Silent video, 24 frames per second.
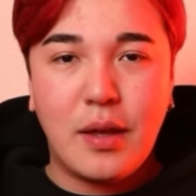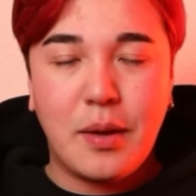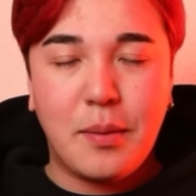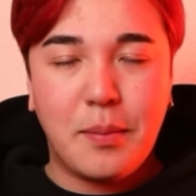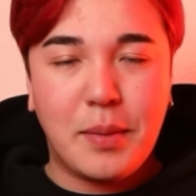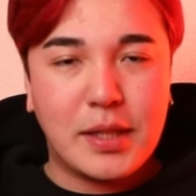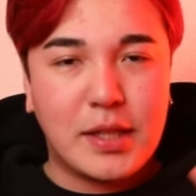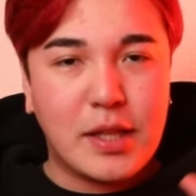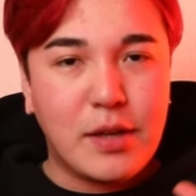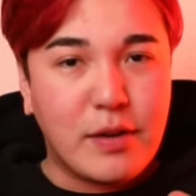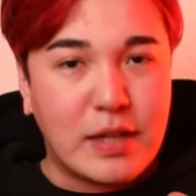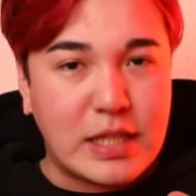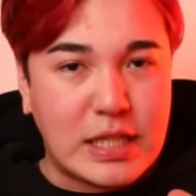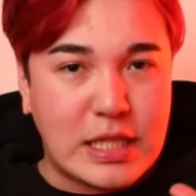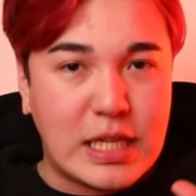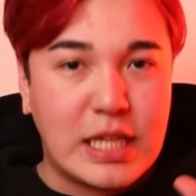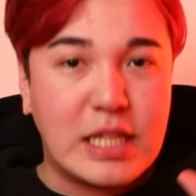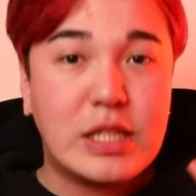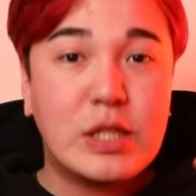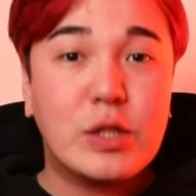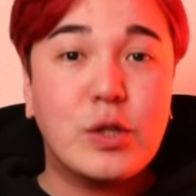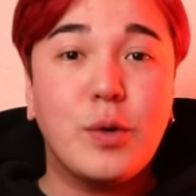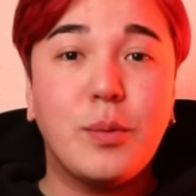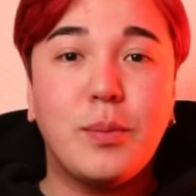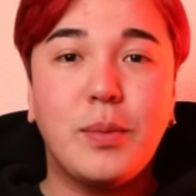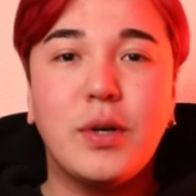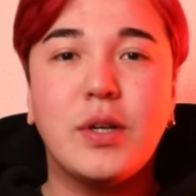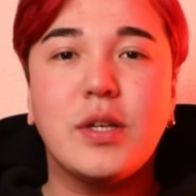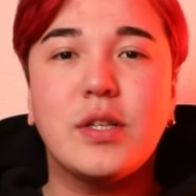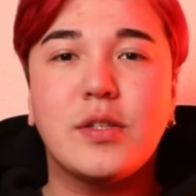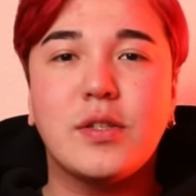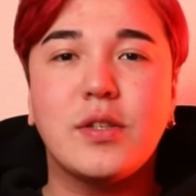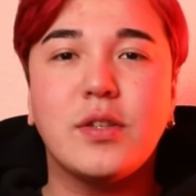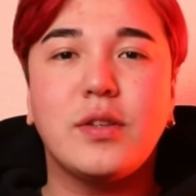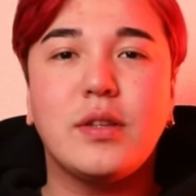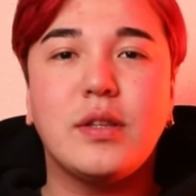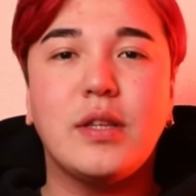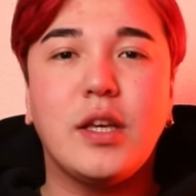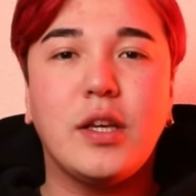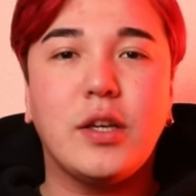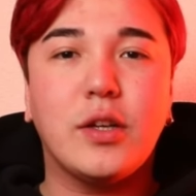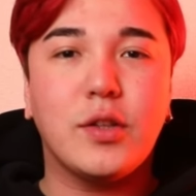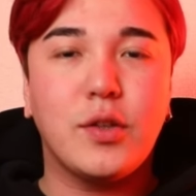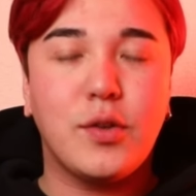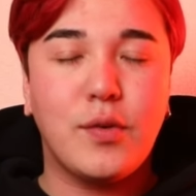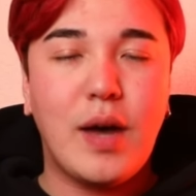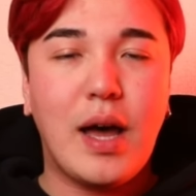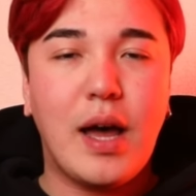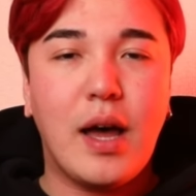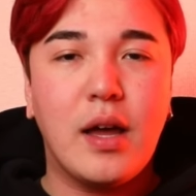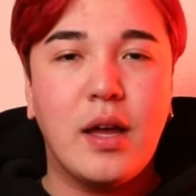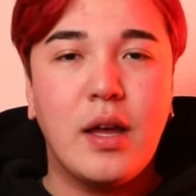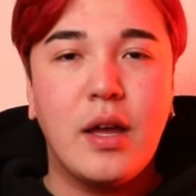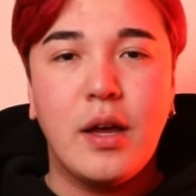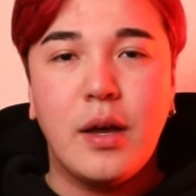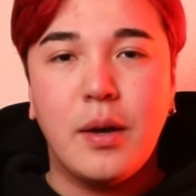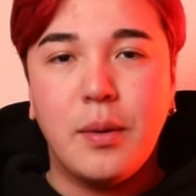またはチェストボイスっていうのは